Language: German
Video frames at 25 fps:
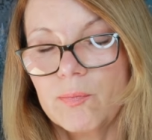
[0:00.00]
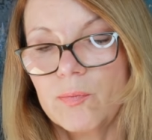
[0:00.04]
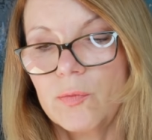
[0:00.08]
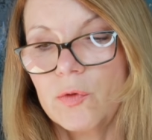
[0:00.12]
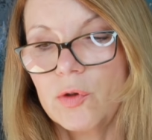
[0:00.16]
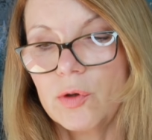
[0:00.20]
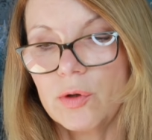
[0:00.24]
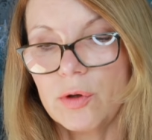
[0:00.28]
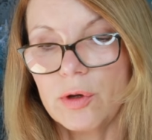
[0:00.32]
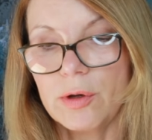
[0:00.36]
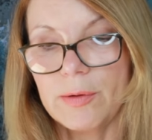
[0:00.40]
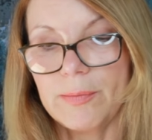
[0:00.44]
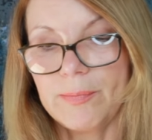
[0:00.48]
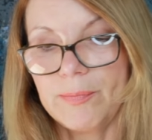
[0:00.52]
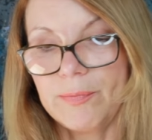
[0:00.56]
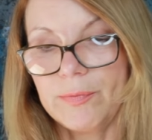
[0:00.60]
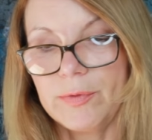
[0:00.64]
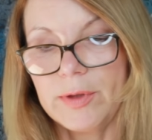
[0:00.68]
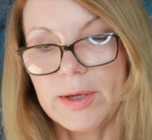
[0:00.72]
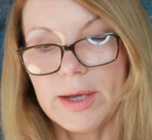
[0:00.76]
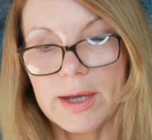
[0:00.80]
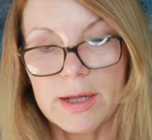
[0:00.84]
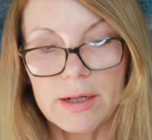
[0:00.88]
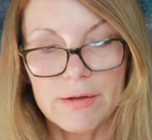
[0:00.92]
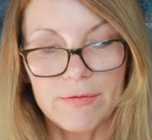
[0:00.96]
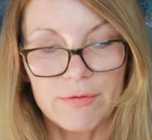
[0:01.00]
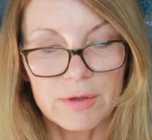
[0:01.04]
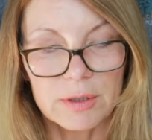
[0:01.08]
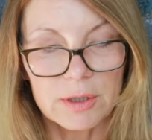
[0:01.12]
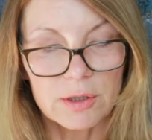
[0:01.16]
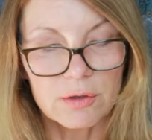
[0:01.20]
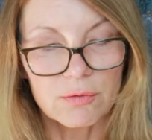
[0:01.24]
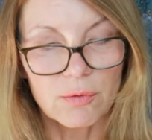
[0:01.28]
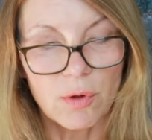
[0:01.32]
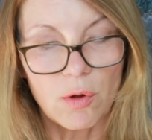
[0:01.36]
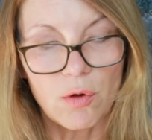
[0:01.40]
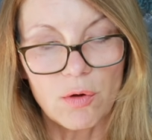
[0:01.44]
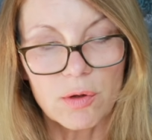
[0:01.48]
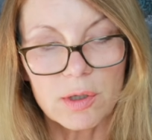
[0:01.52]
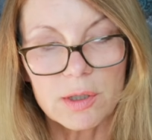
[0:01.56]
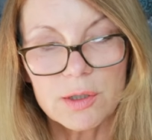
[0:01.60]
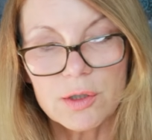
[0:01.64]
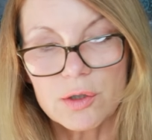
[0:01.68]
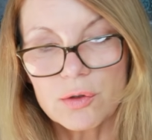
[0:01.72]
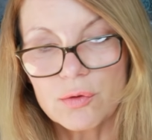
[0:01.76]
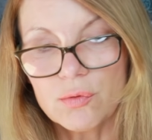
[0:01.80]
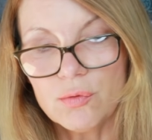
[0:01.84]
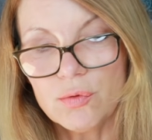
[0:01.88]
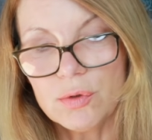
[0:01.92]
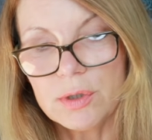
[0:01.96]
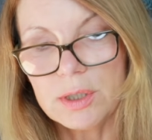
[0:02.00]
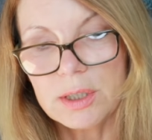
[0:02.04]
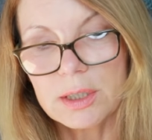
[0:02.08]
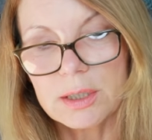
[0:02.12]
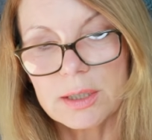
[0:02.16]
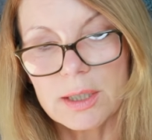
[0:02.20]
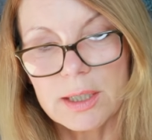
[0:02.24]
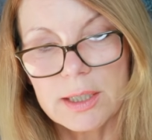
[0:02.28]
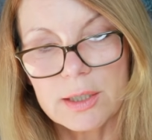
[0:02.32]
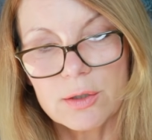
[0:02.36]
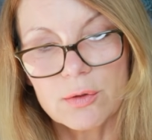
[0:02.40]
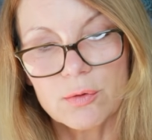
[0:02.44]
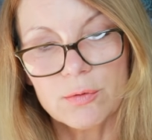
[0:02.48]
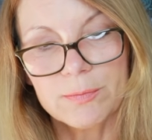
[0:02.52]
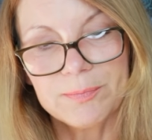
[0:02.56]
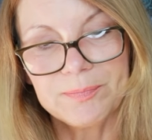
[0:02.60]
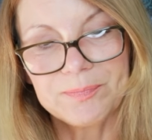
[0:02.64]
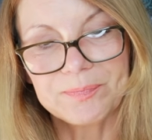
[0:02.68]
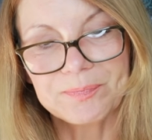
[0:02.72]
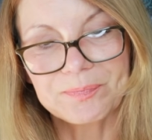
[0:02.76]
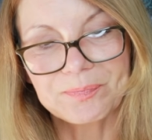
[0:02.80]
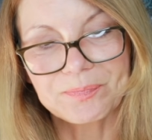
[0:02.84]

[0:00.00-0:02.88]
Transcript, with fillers: Tja, die L fand es wohl auch ganz gut, die Zeitung.